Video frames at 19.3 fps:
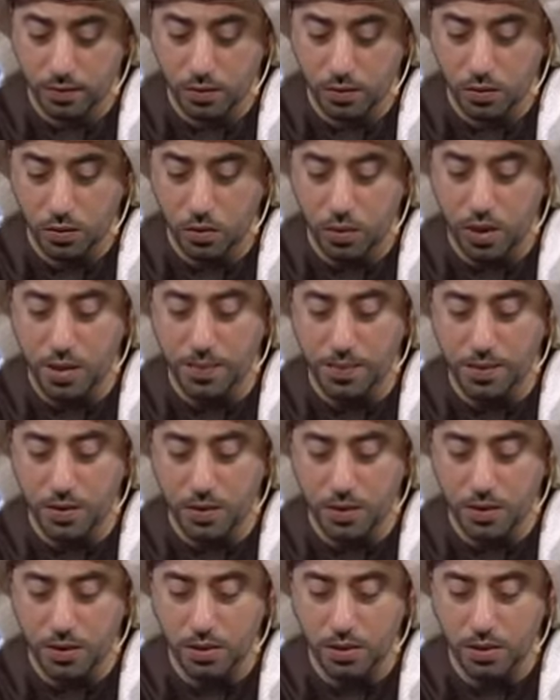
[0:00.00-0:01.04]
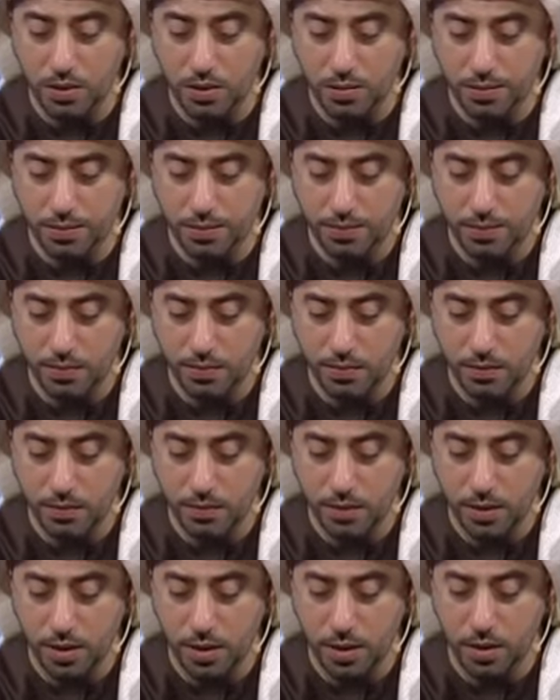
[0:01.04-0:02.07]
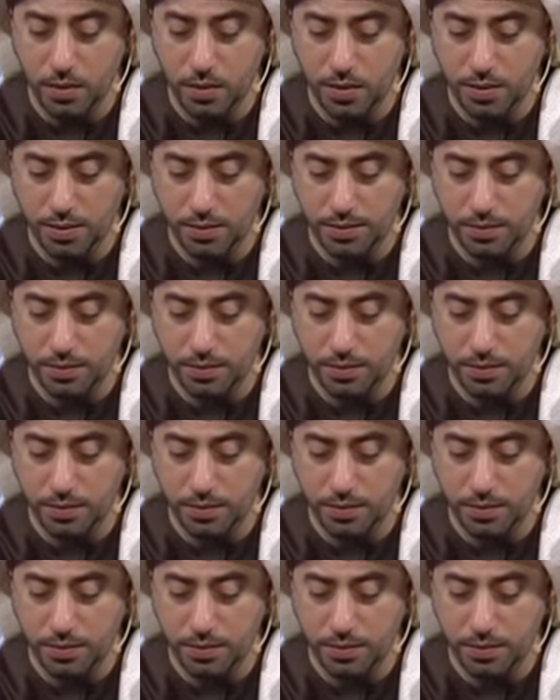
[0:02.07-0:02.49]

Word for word: و 25 دولار ايوه